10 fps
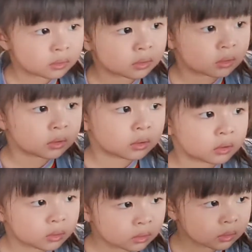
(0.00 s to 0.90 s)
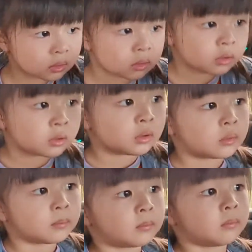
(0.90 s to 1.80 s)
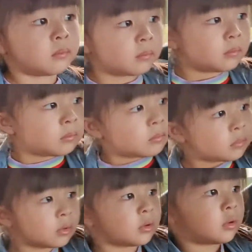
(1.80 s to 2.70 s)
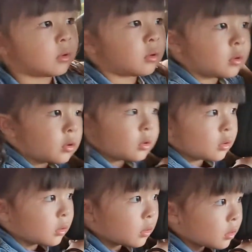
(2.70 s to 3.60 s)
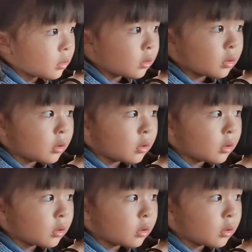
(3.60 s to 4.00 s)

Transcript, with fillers: 你自己跟老老师还有小朋友一起在 school，你跟我讲拜拜，可以吗？